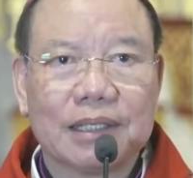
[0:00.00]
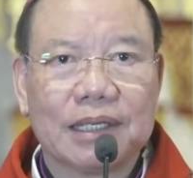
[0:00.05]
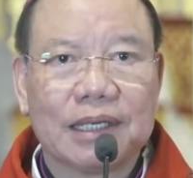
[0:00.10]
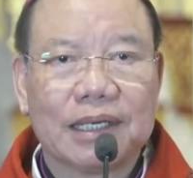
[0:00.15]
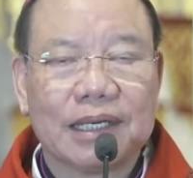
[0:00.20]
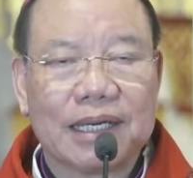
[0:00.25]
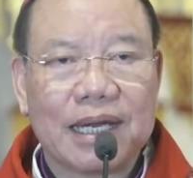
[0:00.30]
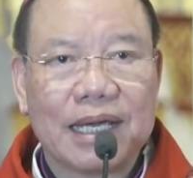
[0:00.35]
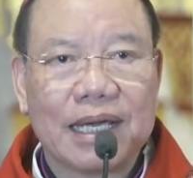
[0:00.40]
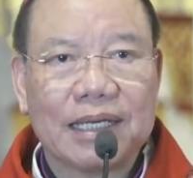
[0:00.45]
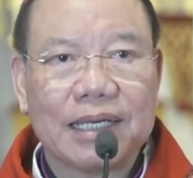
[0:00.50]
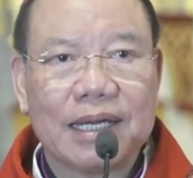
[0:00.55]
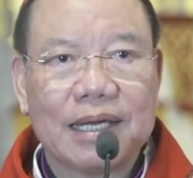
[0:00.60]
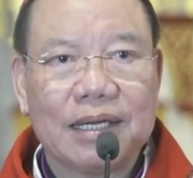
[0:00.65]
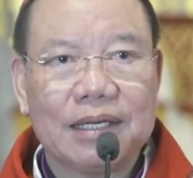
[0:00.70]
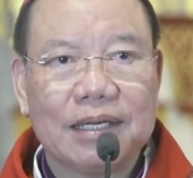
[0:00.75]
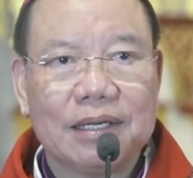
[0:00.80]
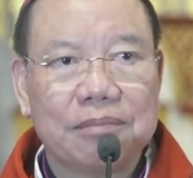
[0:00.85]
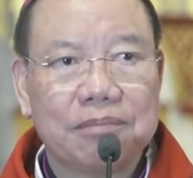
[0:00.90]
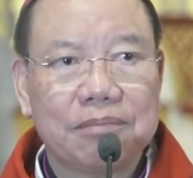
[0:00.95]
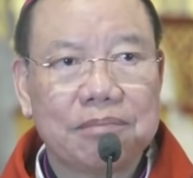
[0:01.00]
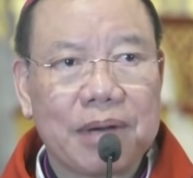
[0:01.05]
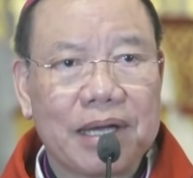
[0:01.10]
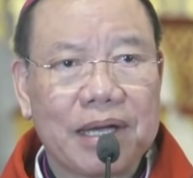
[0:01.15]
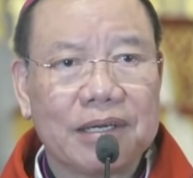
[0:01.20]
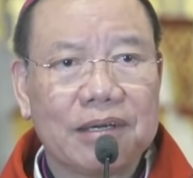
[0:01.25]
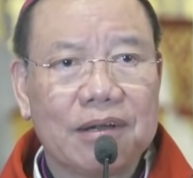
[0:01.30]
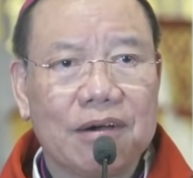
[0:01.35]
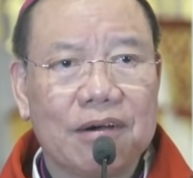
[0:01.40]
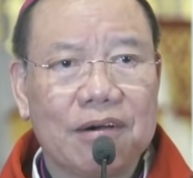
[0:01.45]
nay đây,
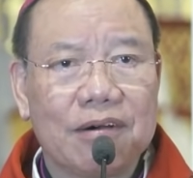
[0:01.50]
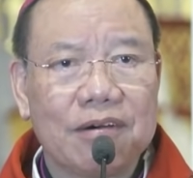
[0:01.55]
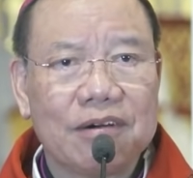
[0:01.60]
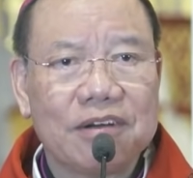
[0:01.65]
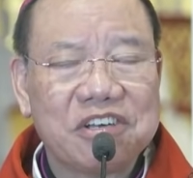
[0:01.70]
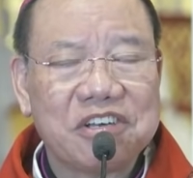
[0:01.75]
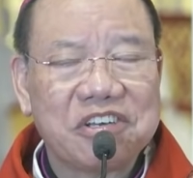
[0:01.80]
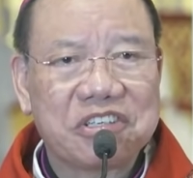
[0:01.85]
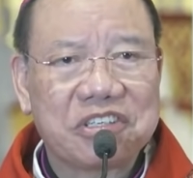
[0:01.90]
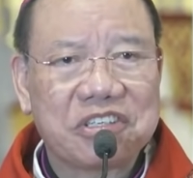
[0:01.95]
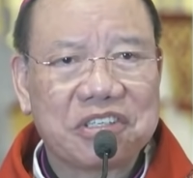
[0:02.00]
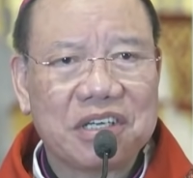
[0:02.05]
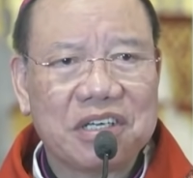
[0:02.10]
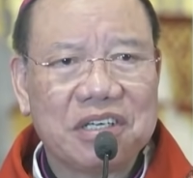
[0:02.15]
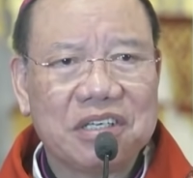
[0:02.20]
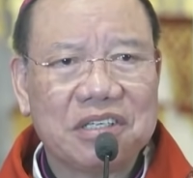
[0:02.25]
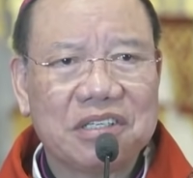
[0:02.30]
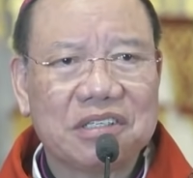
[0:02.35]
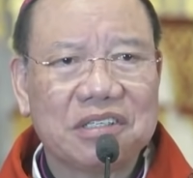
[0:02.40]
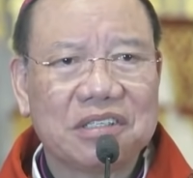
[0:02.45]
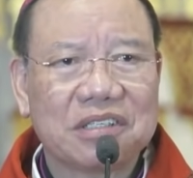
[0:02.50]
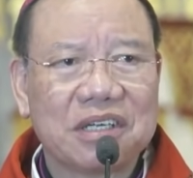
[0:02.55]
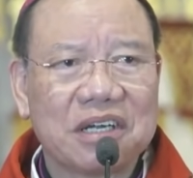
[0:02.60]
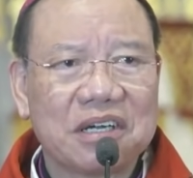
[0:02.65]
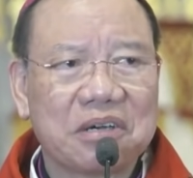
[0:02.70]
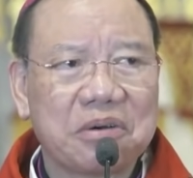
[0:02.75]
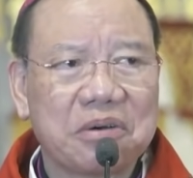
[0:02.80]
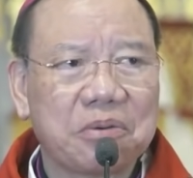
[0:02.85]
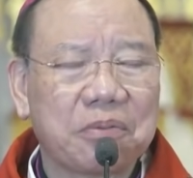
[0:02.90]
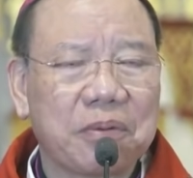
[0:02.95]
mai đó, xây dựng
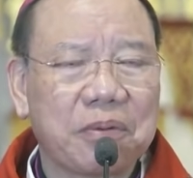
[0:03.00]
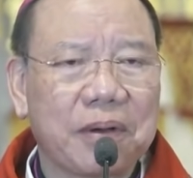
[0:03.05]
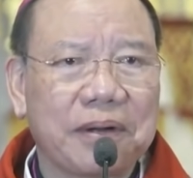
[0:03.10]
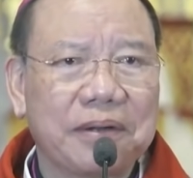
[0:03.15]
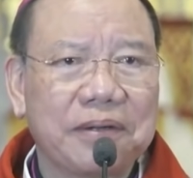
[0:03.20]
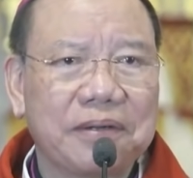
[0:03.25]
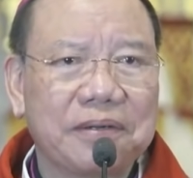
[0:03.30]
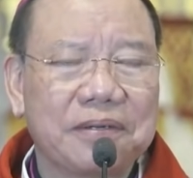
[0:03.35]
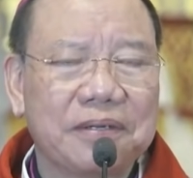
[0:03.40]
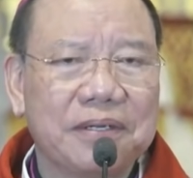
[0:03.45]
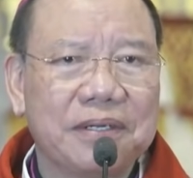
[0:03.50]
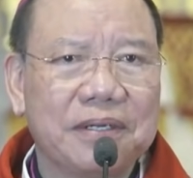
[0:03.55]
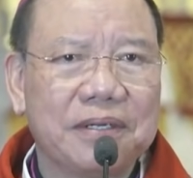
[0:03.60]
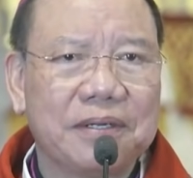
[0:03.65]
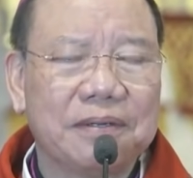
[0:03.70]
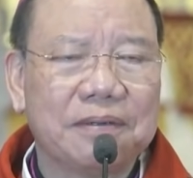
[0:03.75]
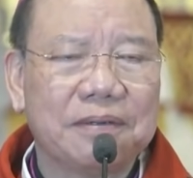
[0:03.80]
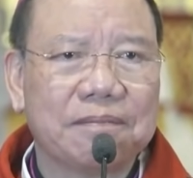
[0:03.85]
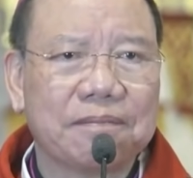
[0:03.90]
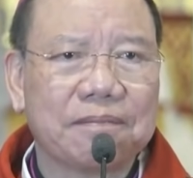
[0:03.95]
các cộng đoàn đức tin